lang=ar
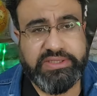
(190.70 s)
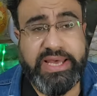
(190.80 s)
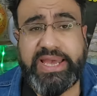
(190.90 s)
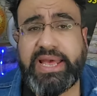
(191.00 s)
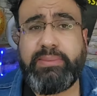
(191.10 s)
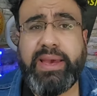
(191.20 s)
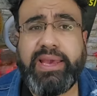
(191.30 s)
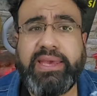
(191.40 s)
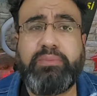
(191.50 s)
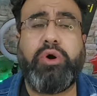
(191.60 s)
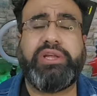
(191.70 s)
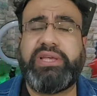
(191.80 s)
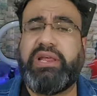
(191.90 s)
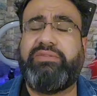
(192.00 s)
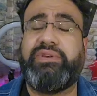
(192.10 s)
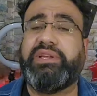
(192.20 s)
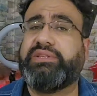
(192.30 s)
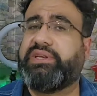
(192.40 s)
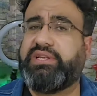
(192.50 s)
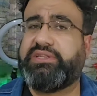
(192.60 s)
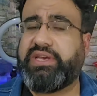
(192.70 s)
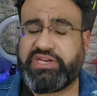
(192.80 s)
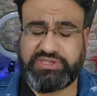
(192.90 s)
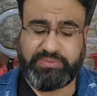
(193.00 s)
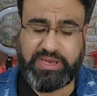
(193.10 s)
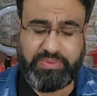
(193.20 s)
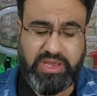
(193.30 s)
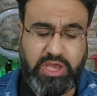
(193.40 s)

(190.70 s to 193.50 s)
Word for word: تخيل معي محترف ينطرد يا شباب